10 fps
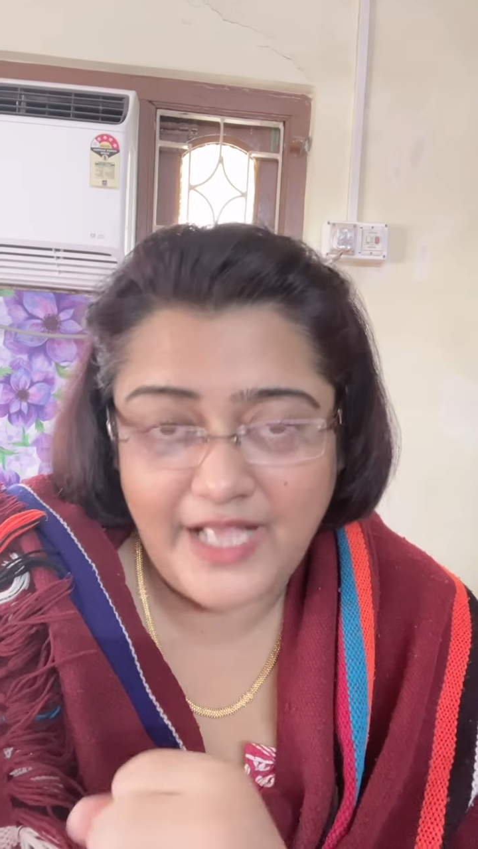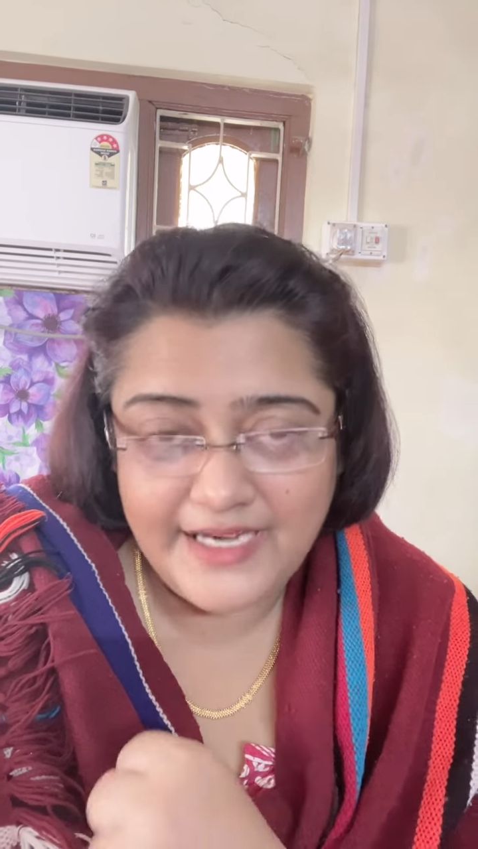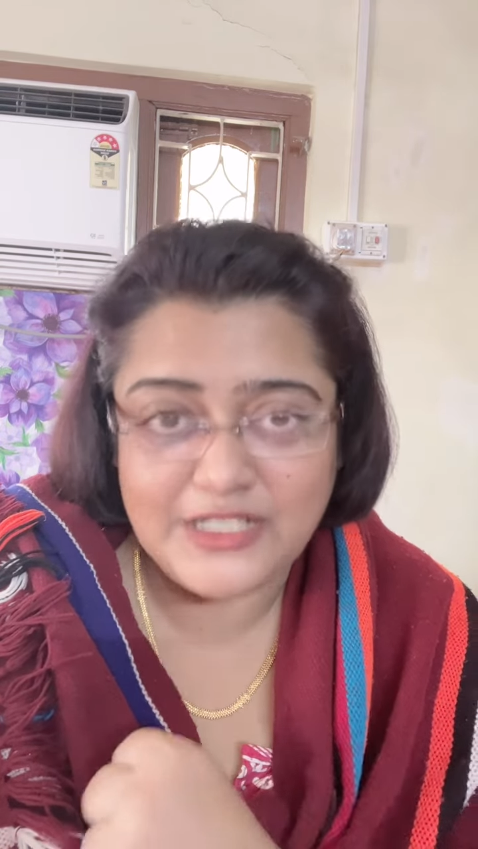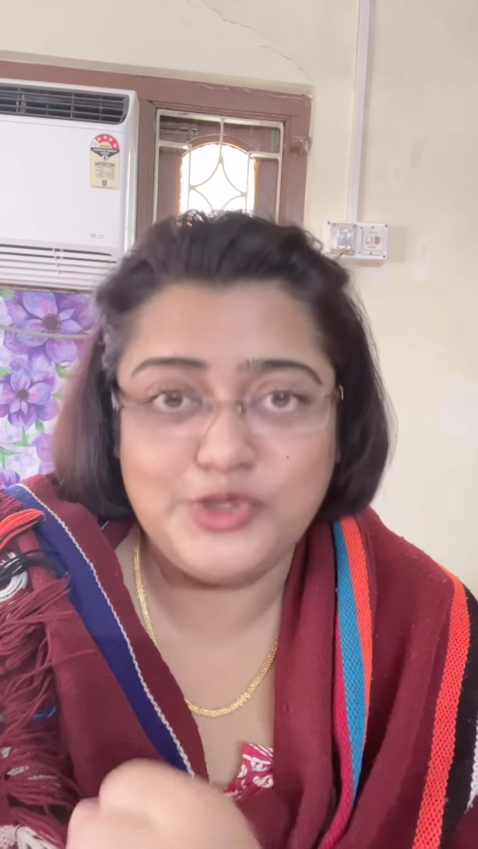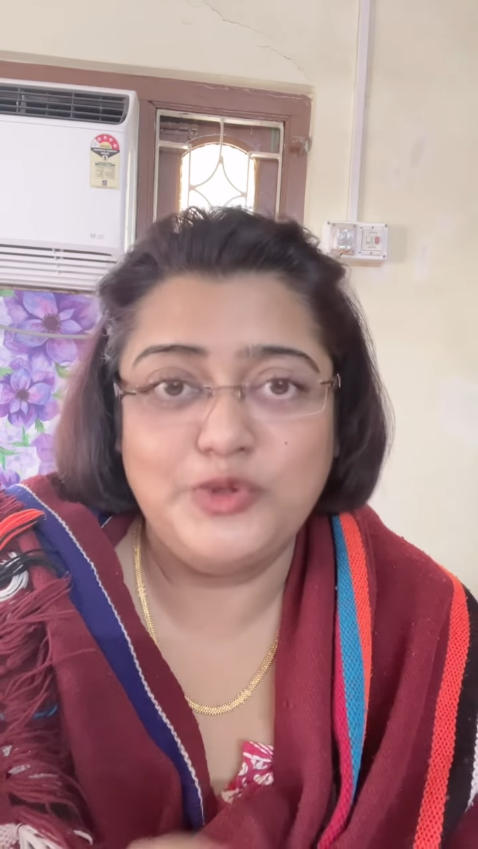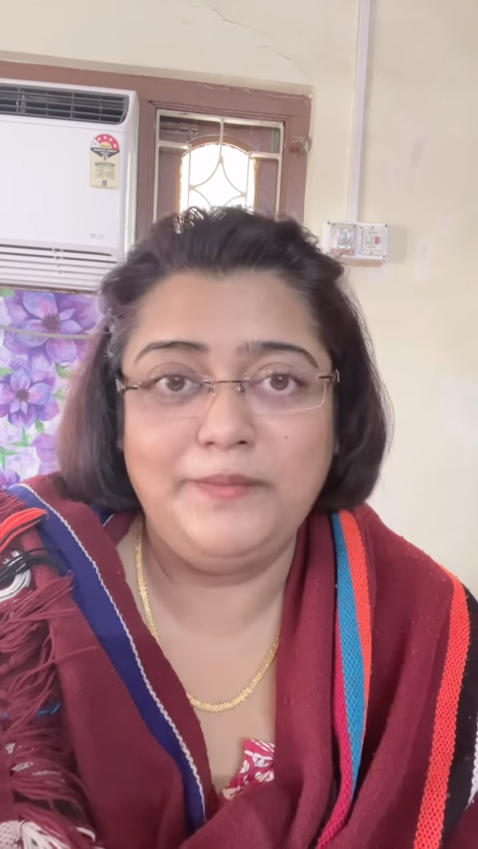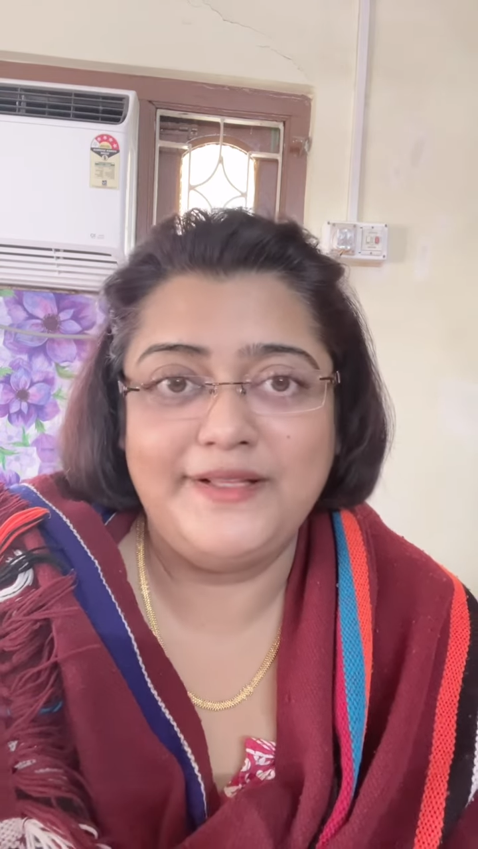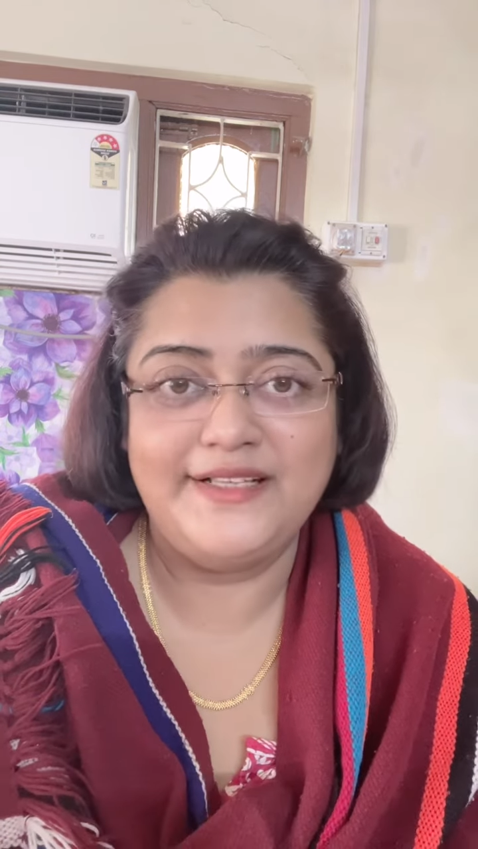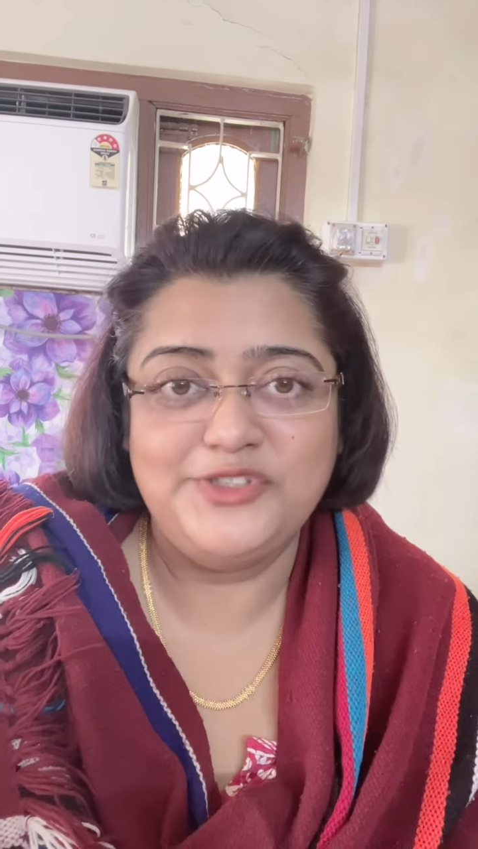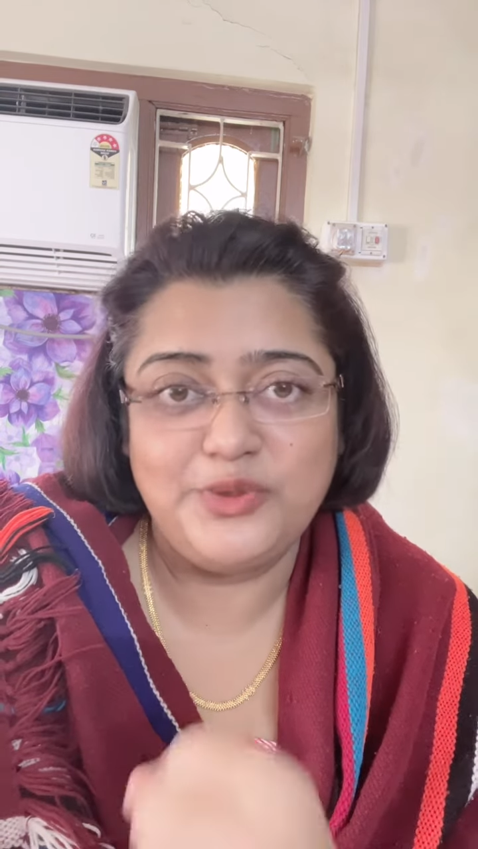একটা জোর
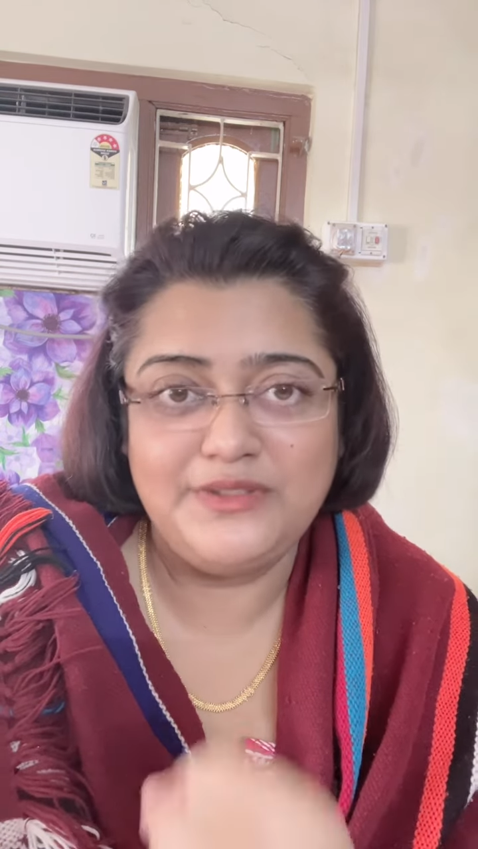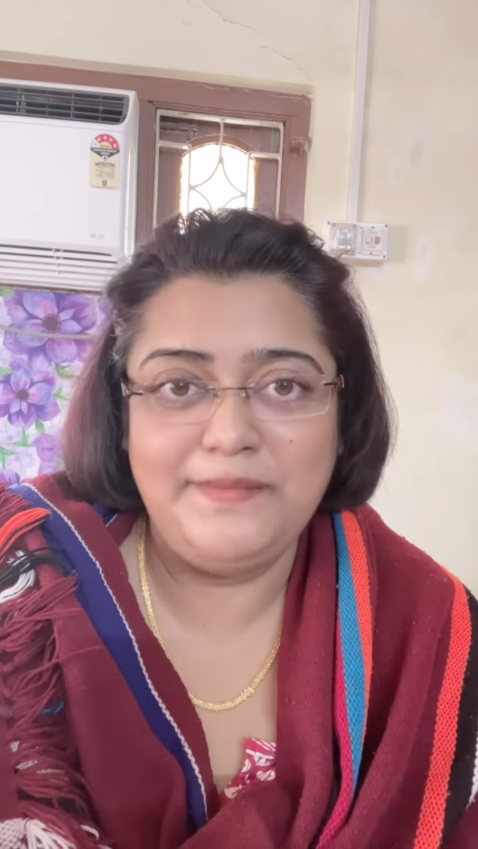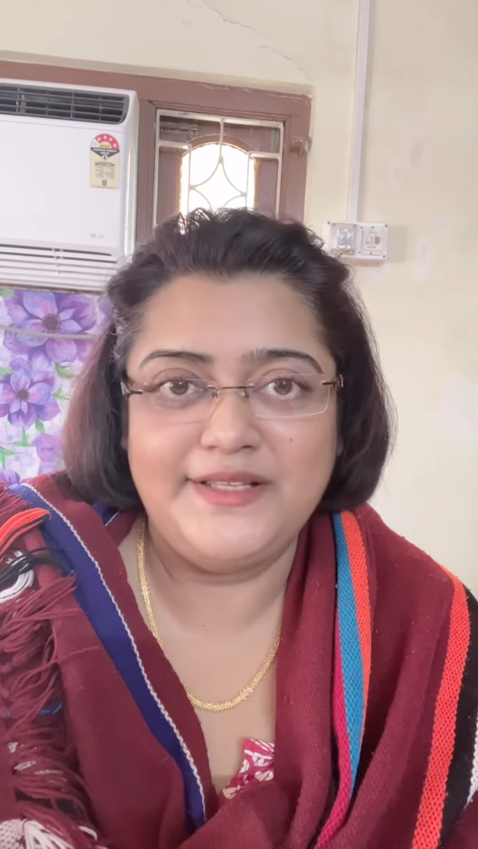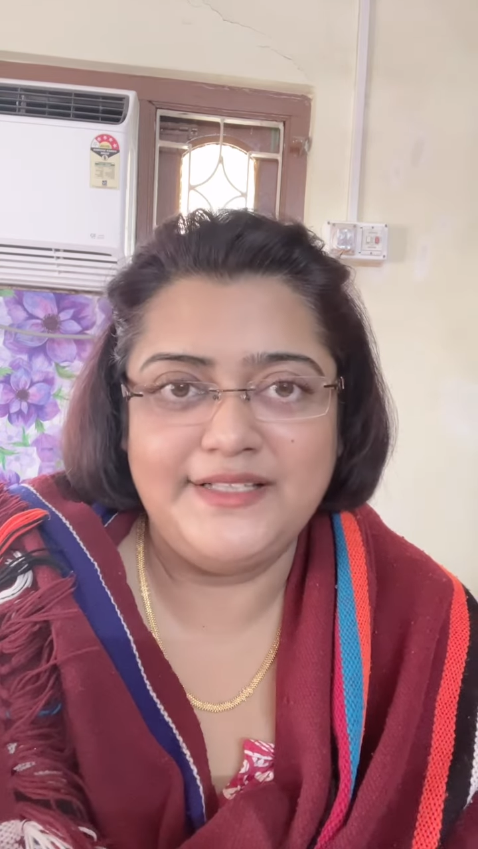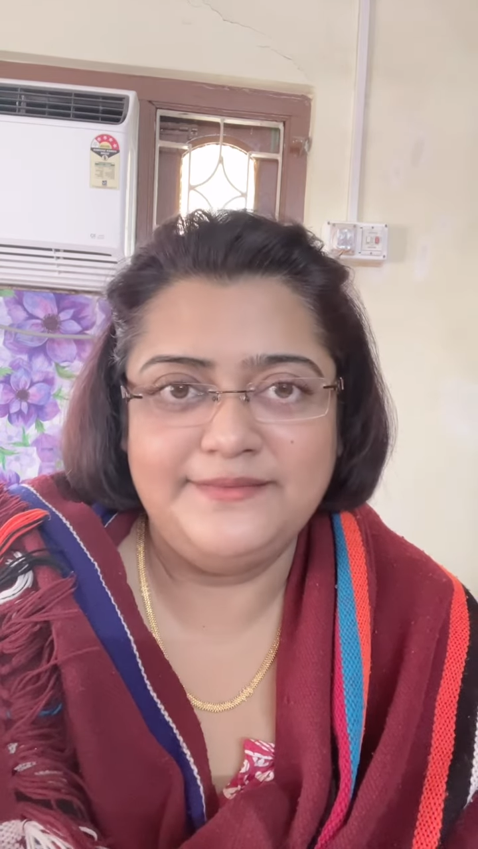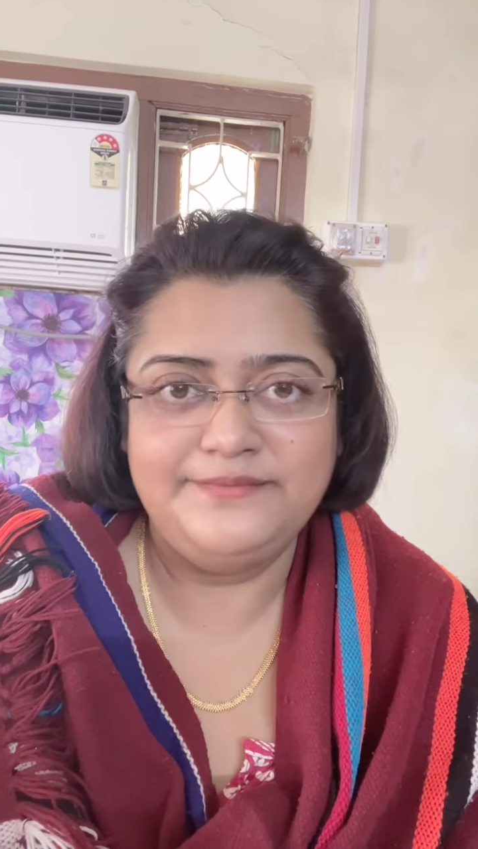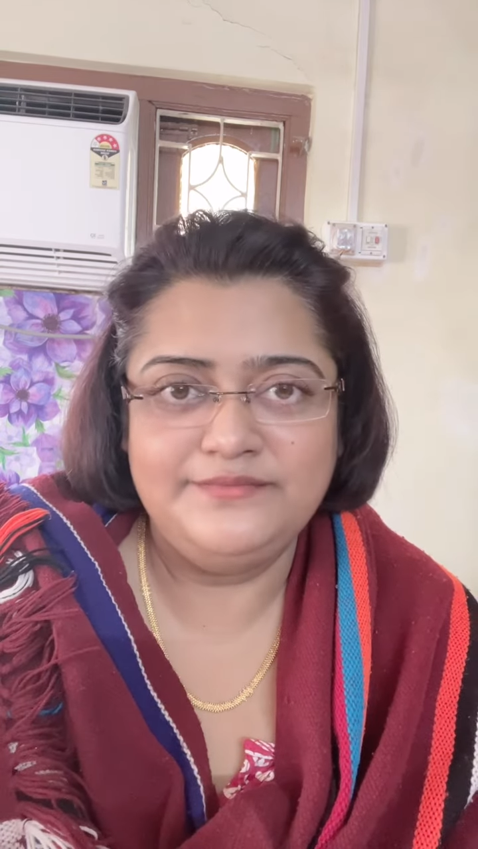পেতেন শক্তি পেতেন